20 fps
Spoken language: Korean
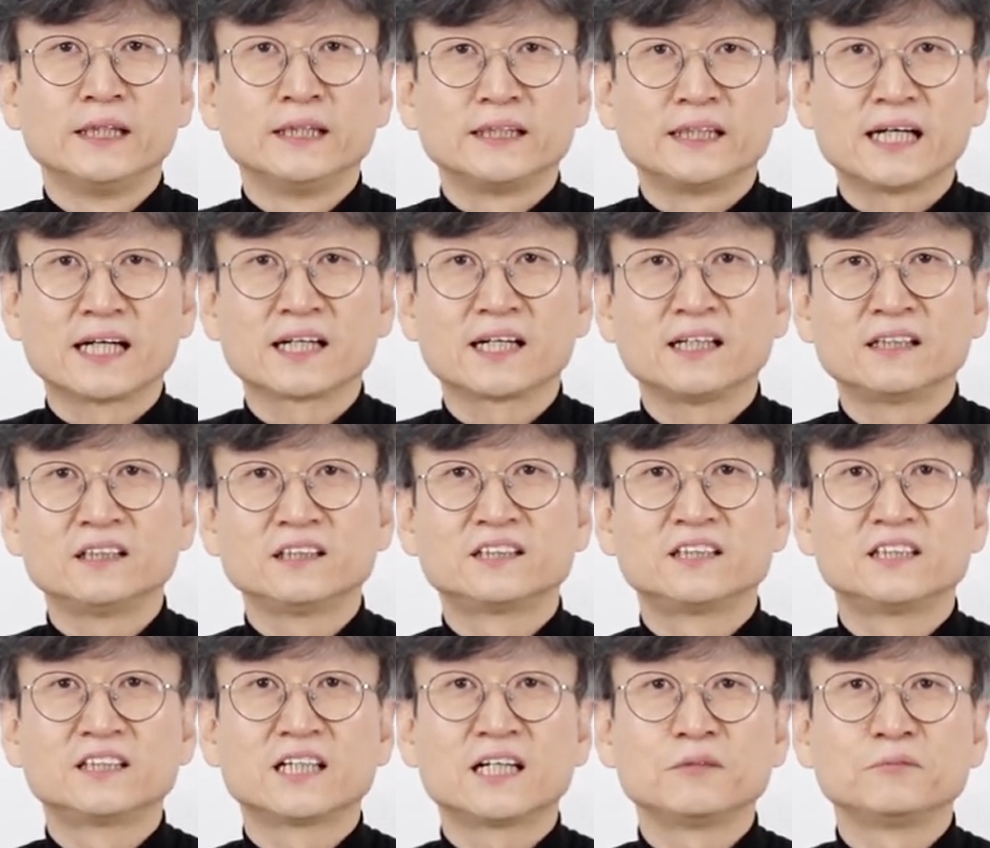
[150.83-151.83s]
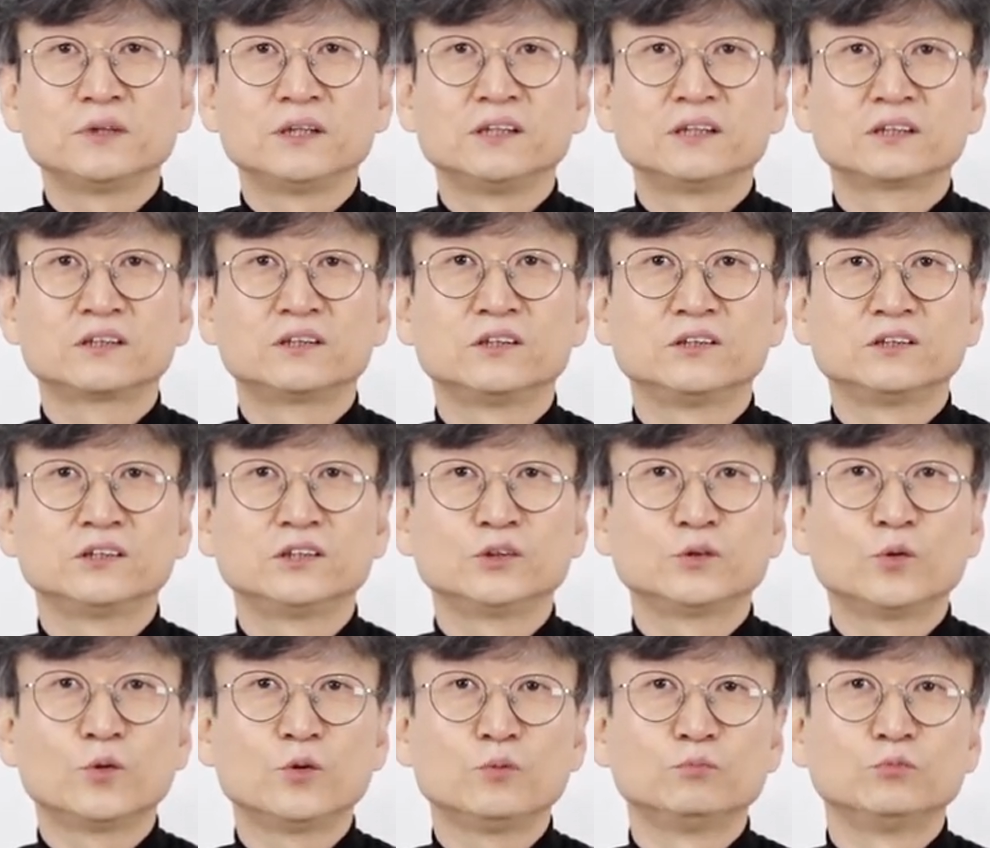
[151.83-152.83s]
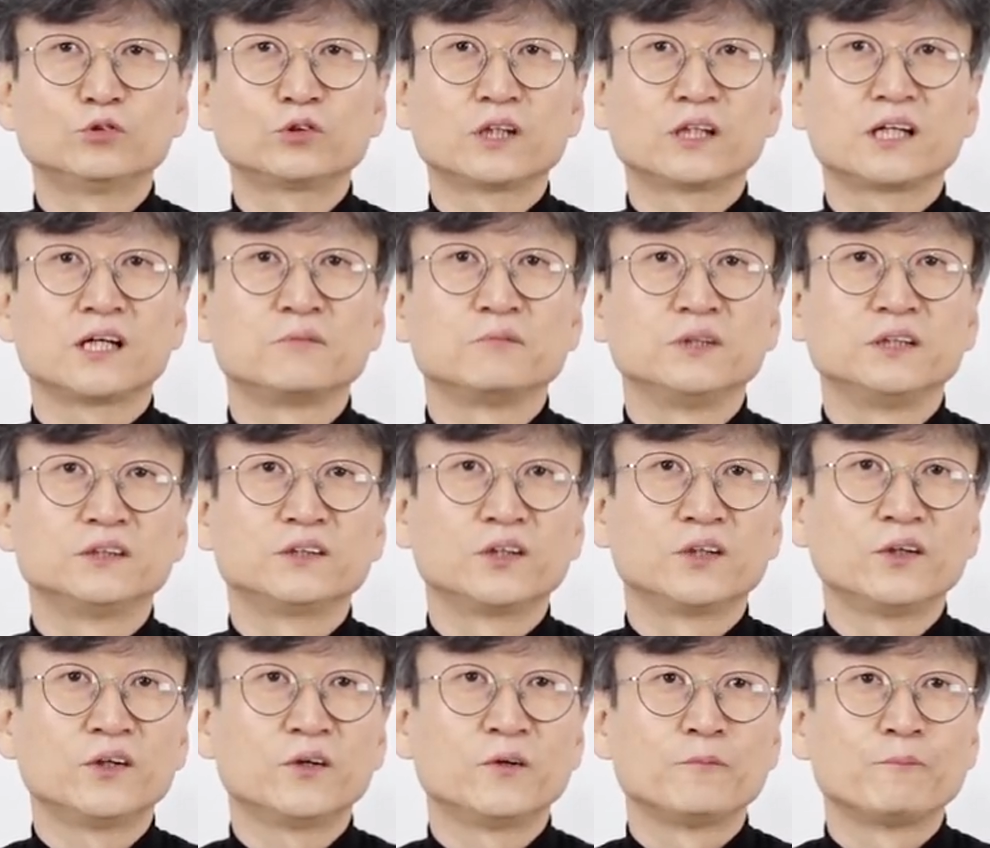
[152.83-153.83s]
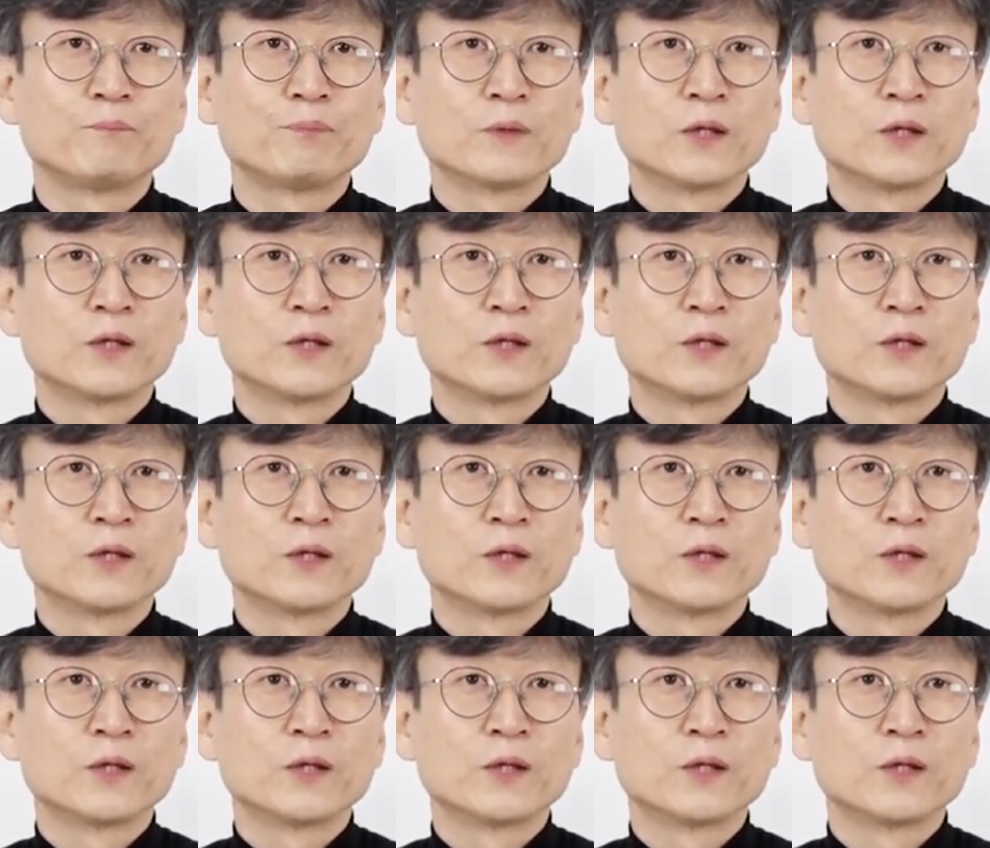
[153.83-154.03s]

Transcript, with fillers: 약간의 질감이 느껴지고 무게감이 있어요.